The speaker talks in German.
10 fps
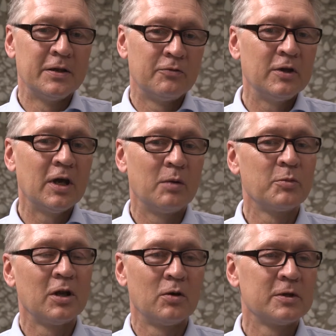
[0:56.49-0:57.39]
Wir
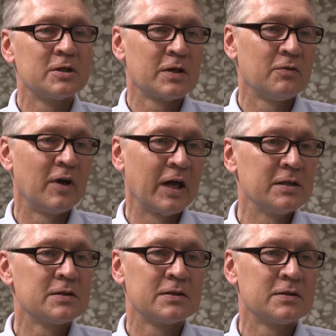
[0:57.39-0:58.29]
haben, glaube ich, das
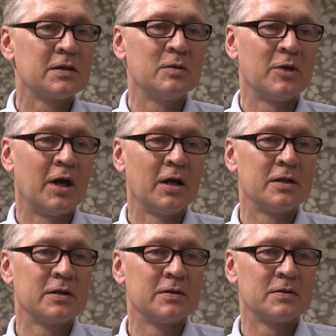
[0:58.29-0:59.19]
Referenzsystem
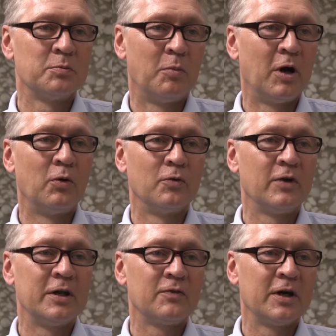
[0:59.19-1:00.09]
nachhaltiges Bauen
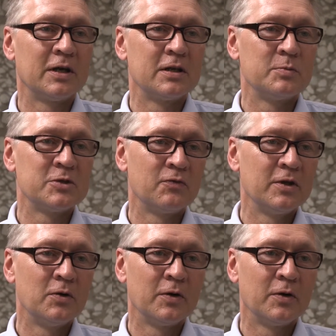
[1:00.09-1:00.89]
weltweit, an dem sich viele